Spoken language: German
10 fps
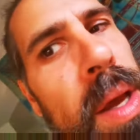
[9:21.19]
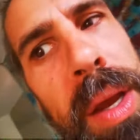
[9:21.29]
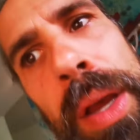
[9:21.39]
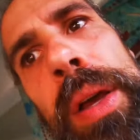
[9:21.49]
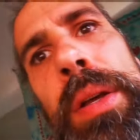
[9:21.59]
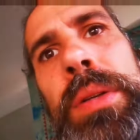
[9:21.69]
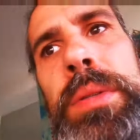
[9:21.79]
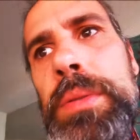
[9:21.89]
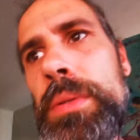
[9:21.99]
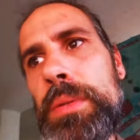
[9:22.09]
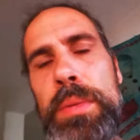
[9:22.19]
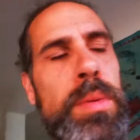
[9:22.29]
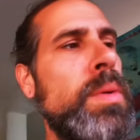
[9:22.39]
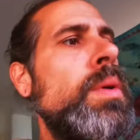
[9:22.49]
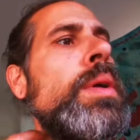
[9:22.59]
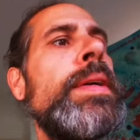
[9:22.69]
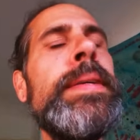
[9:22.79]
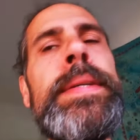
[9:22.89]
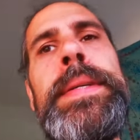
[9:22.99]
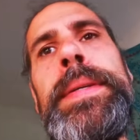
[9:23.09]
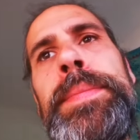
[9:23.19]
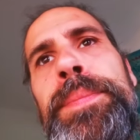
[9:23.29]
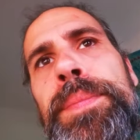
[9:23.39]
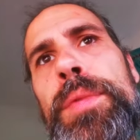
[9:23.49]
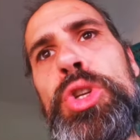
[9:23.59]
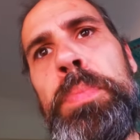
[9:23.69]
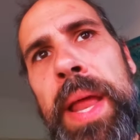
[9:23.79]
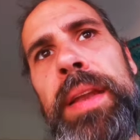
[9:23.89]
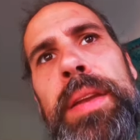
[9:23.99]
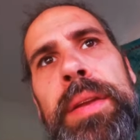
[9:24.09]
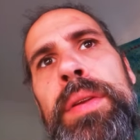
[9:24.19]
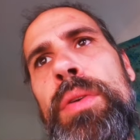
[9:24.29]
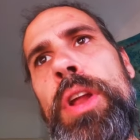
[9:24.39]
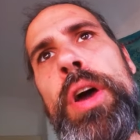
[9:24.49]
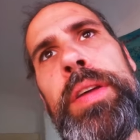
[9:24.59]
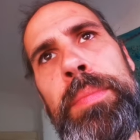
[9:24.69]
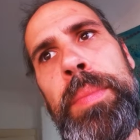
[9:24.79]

hm, äh, Spenden oder äh,